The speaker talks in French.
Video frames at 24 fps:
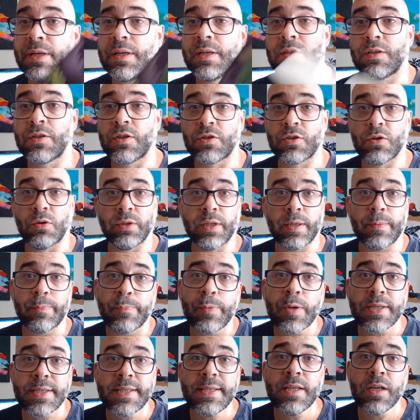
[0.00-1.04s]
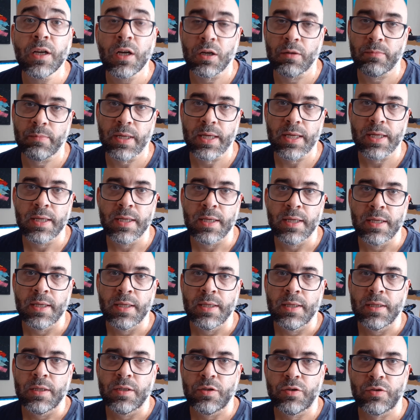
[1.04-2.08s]
Ce sont des petits romans
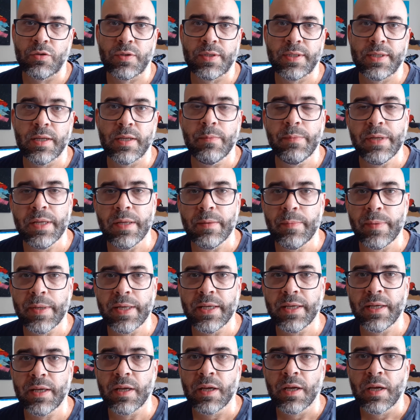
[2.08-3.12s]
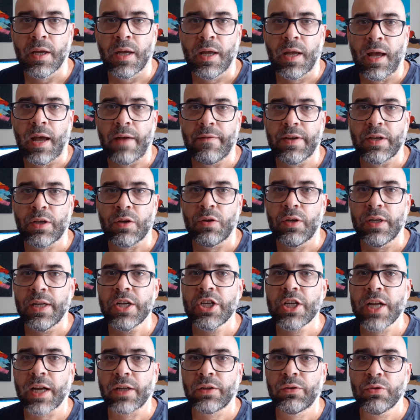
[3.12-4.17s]
du style mini-big avec une
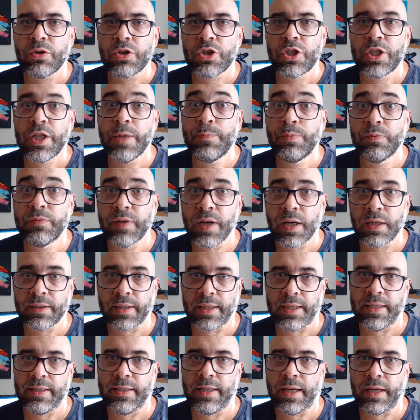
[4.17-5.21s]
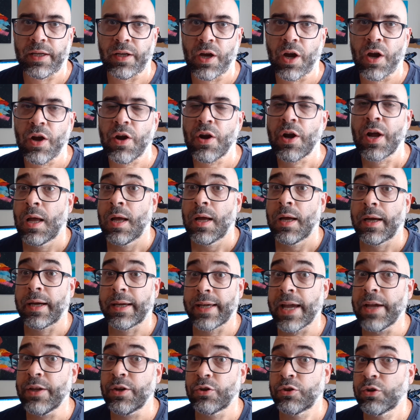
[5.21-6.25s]
légère touche d'épouvante à l'intérieur.
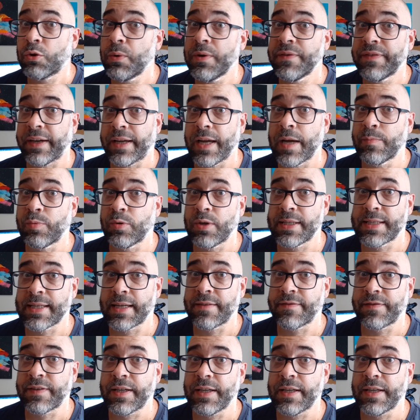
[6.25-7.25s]
Rien de trop effrayant pour les enfants,